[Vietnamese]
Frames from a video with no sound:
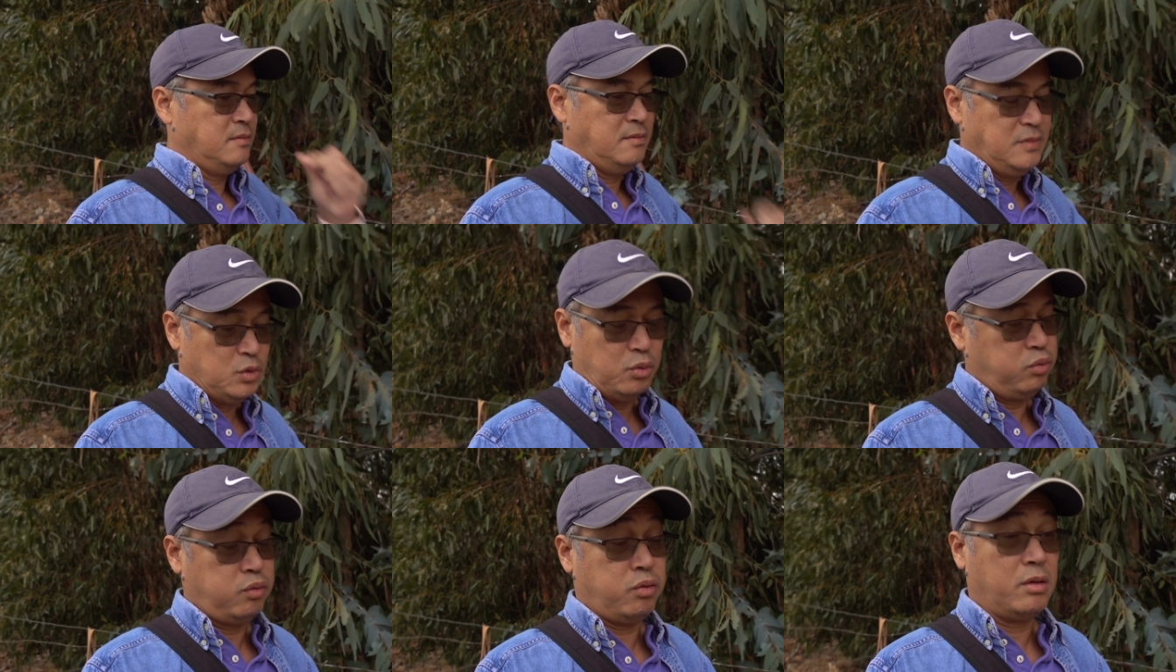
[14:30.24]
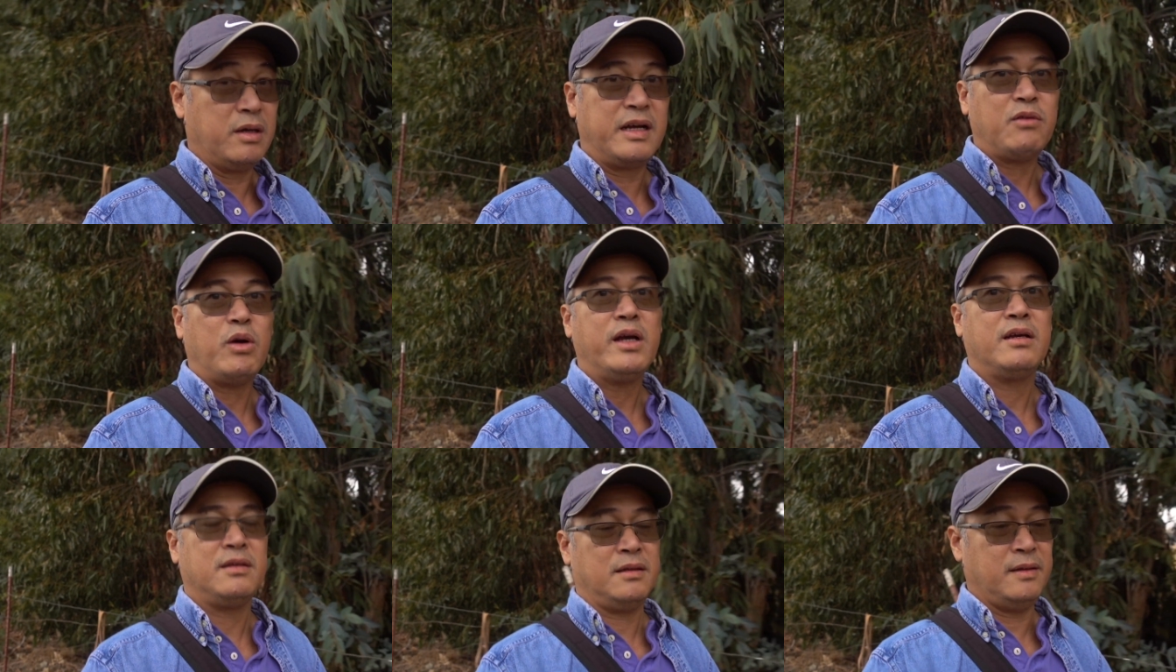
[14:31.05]
Uhm, cắt quá.
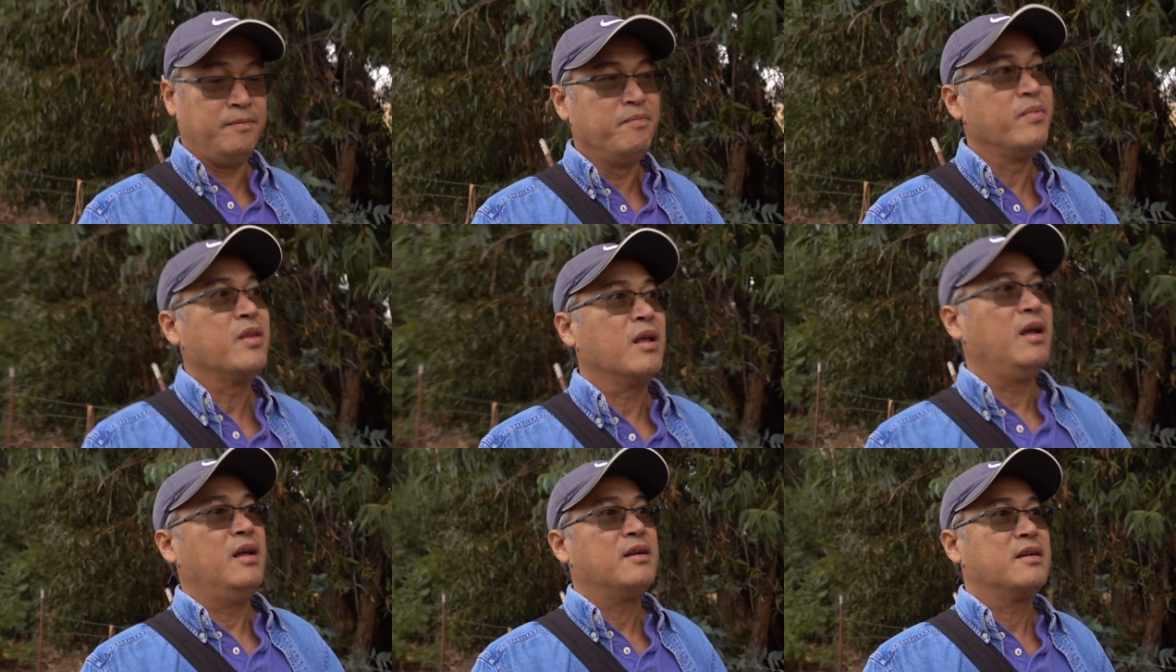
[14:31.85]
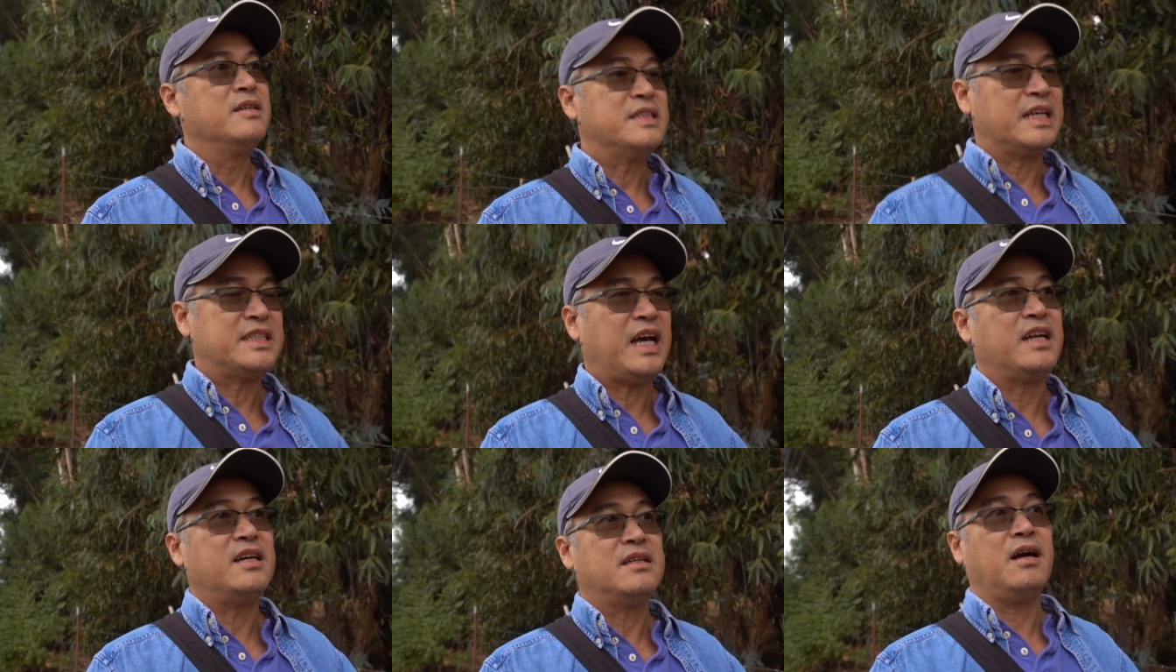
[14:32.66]
Đứng xa
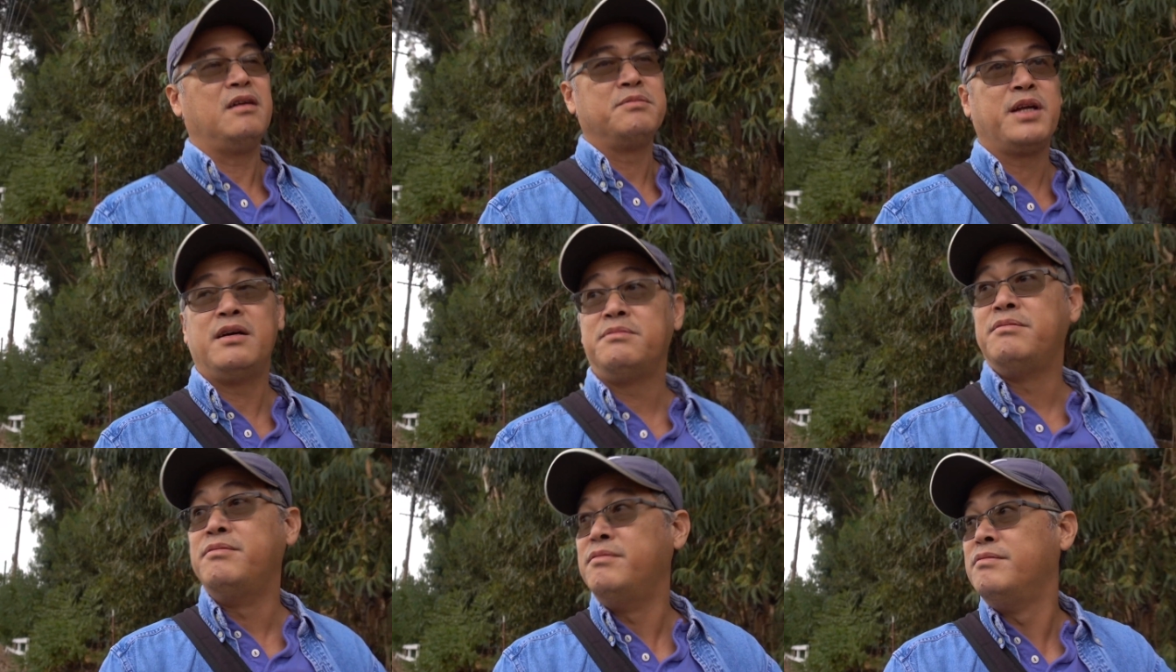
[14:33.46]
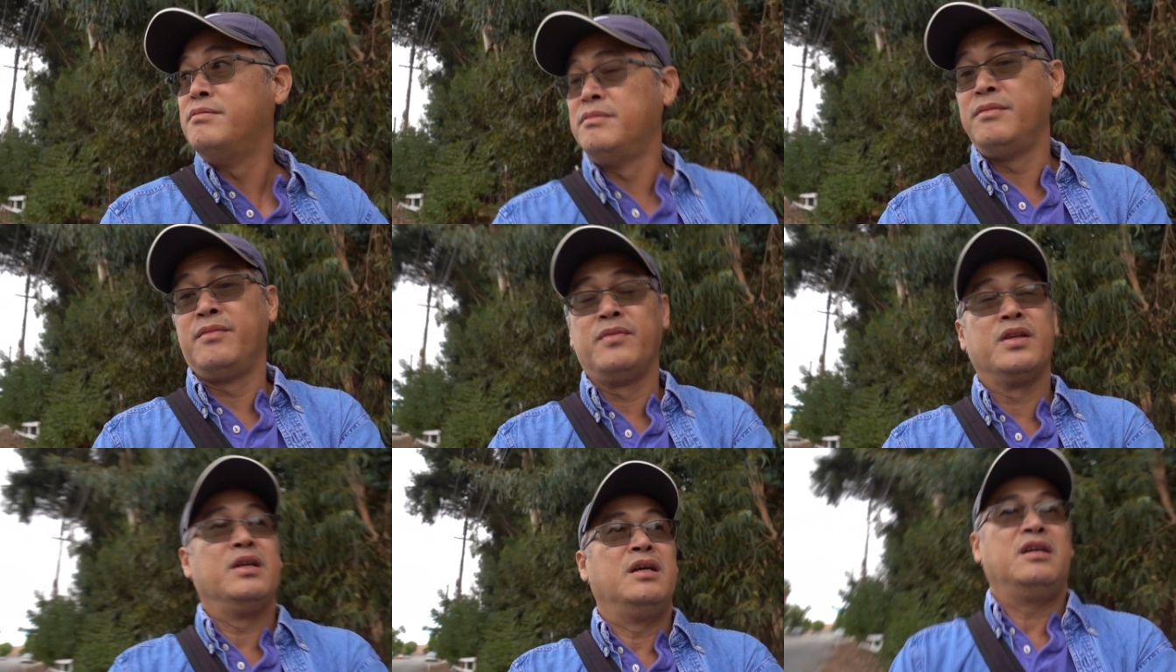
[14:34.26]
xa nó thơm thơm,
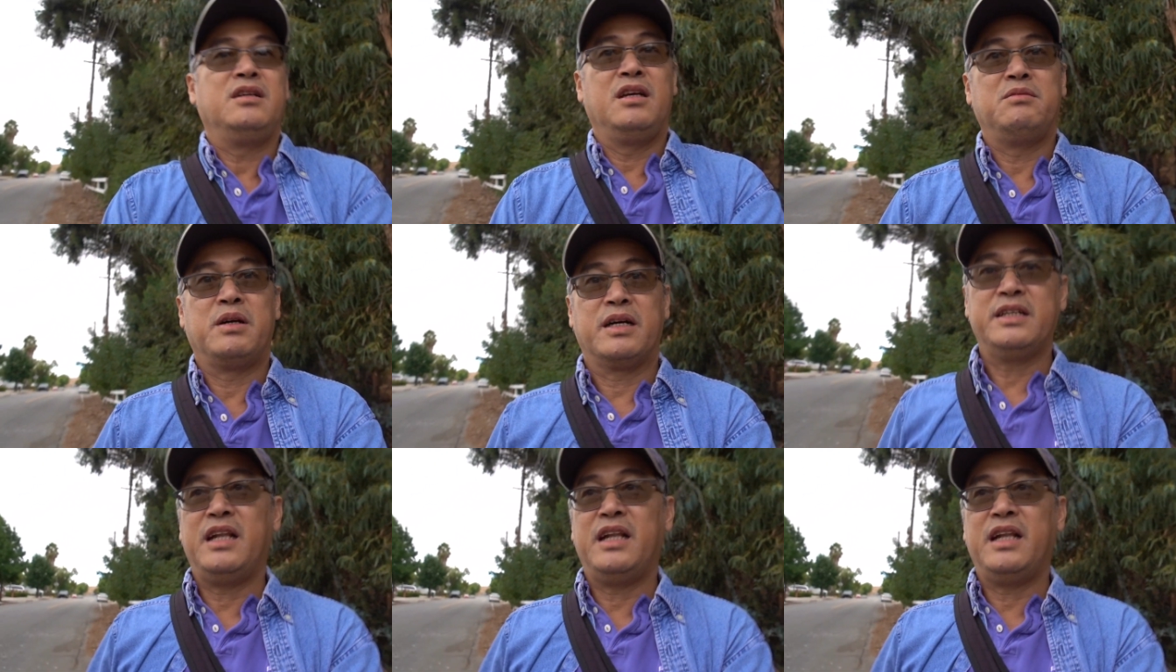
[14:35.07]
nhưng mà cái